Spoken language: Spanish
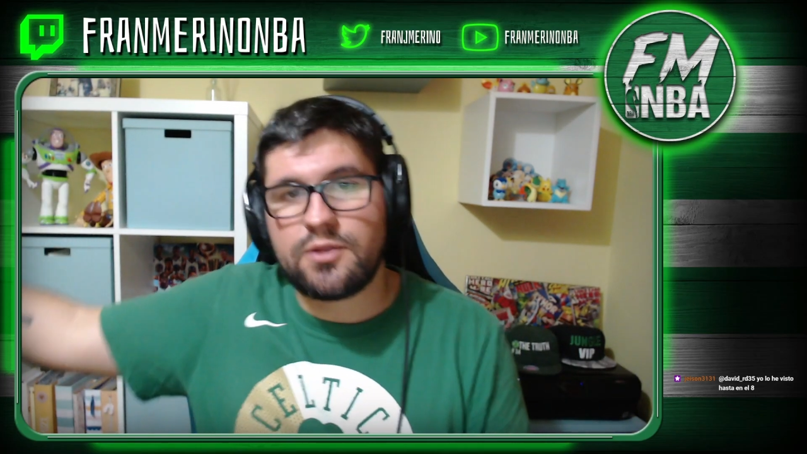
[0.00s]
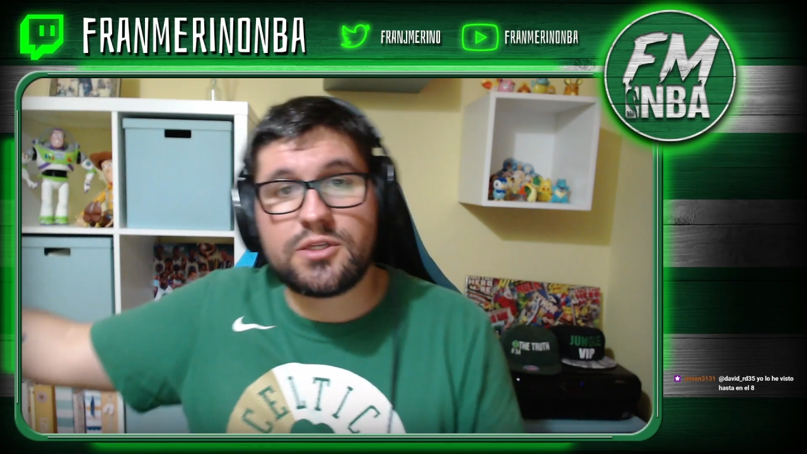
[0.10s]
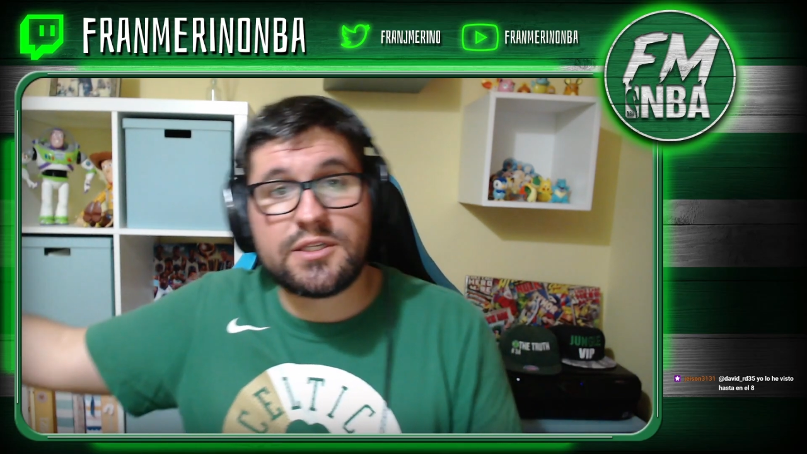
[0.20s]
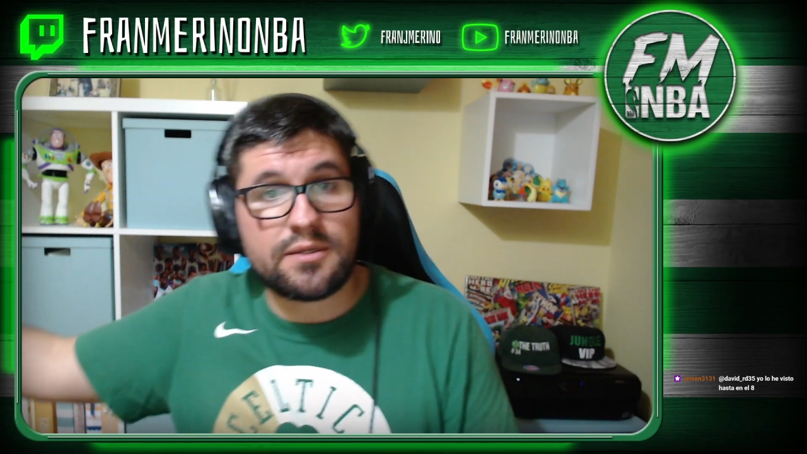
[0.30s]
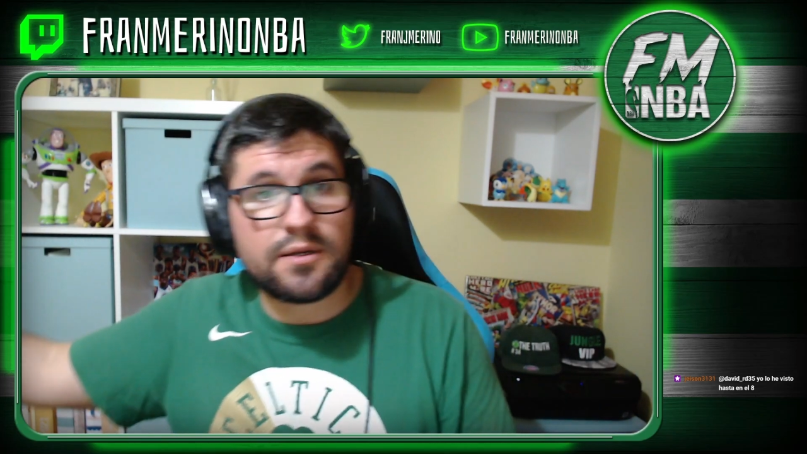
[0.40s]
tío
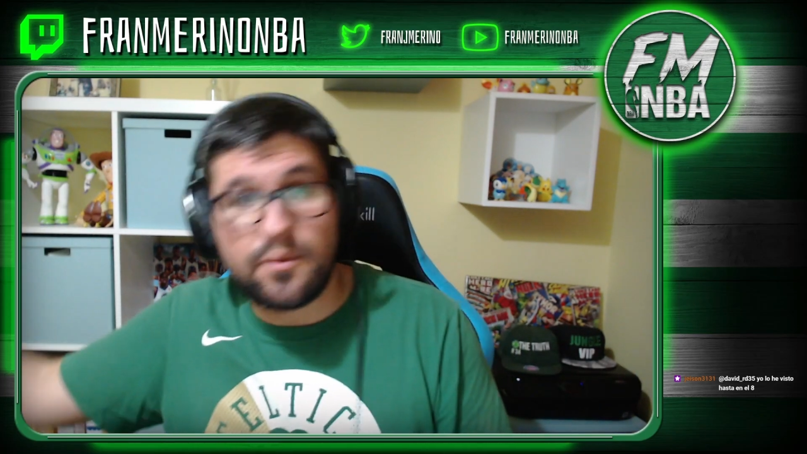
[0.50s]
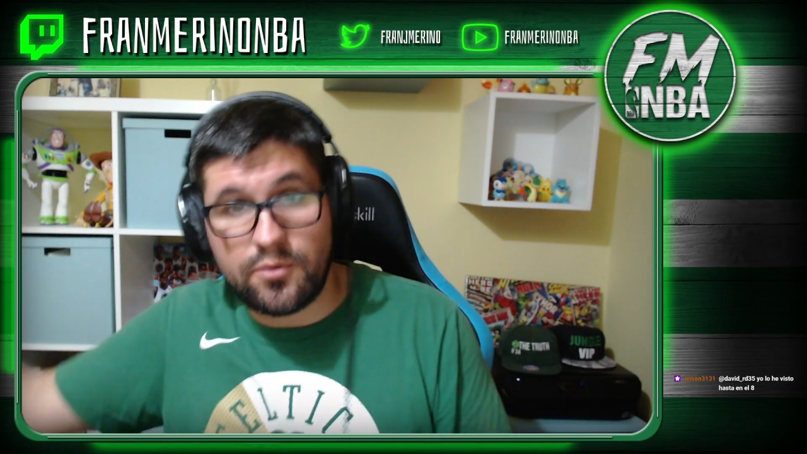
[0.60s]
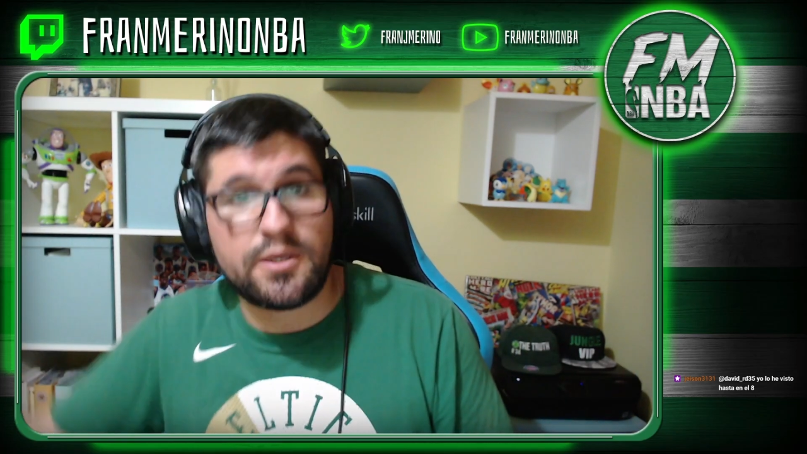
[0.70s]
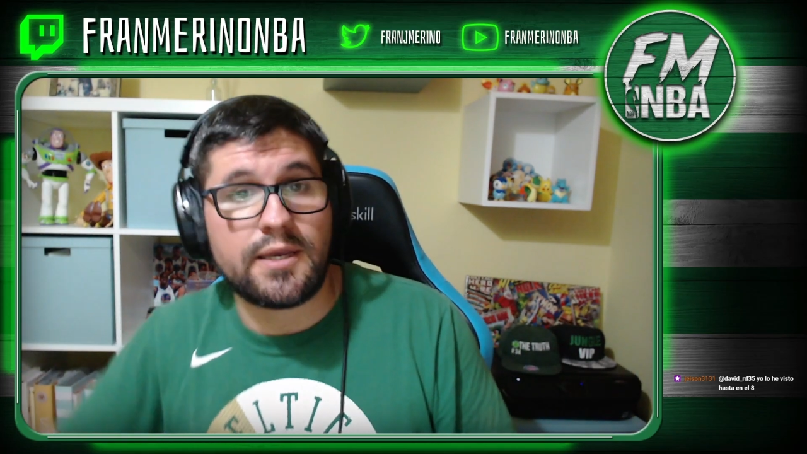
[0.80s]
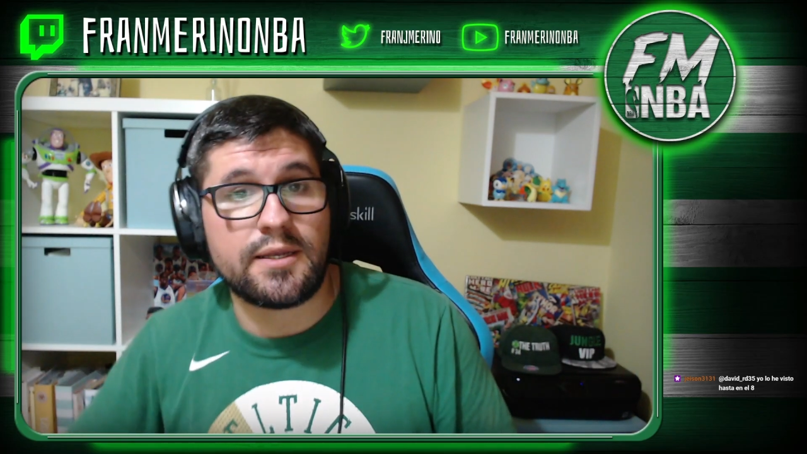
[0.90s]
es
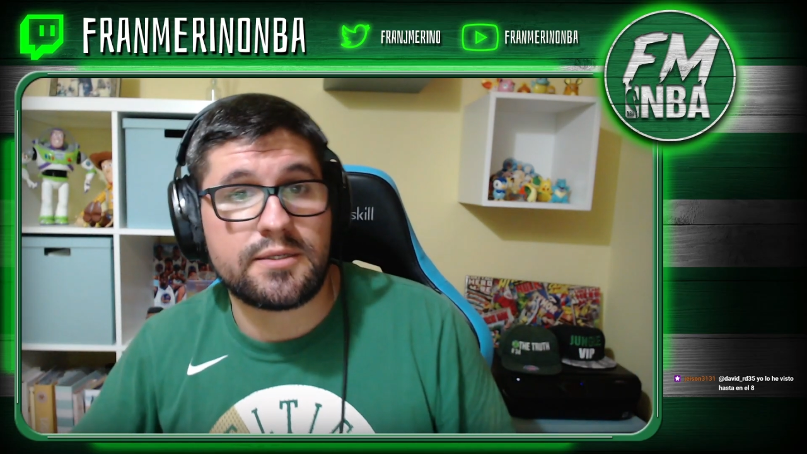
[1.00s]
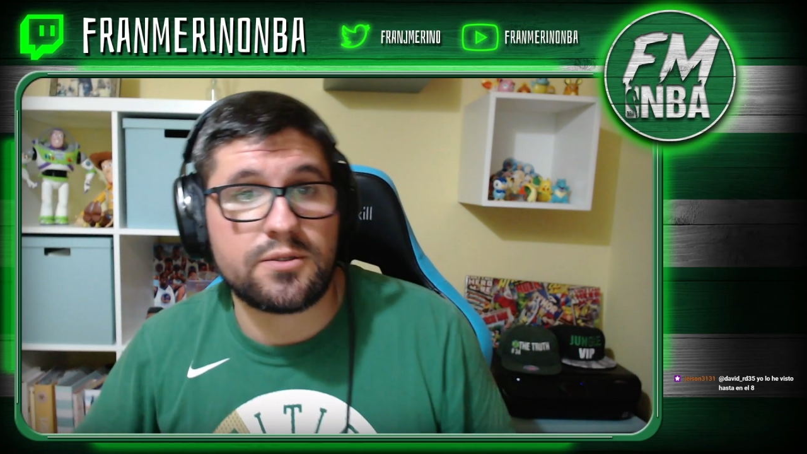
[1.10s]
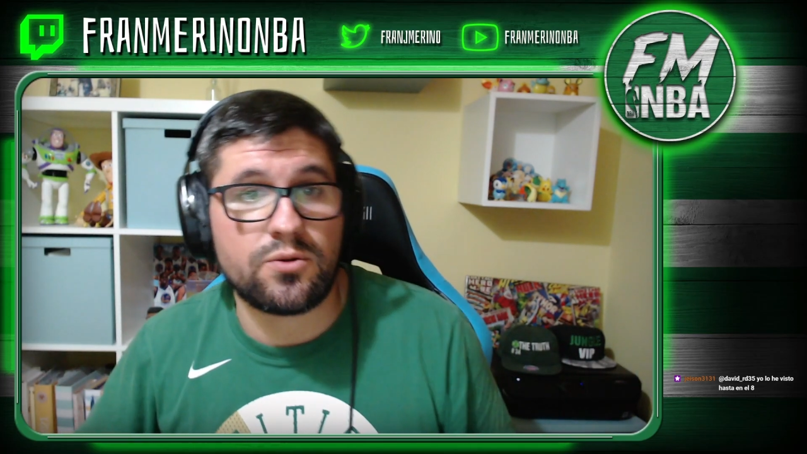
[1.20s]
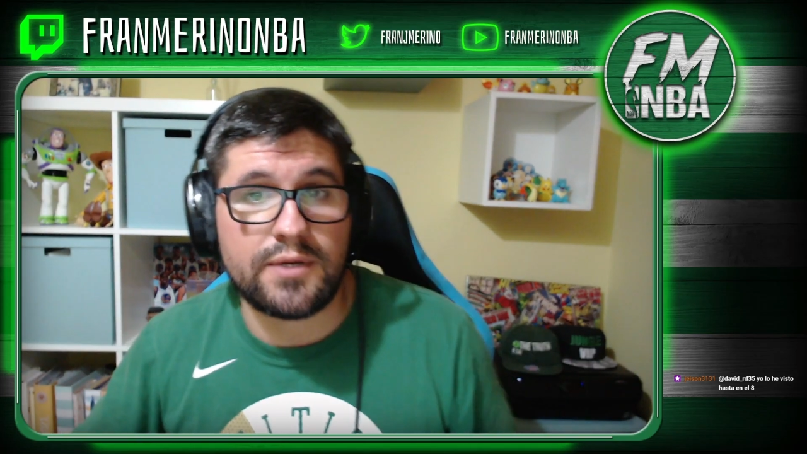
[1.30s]
LeBron James,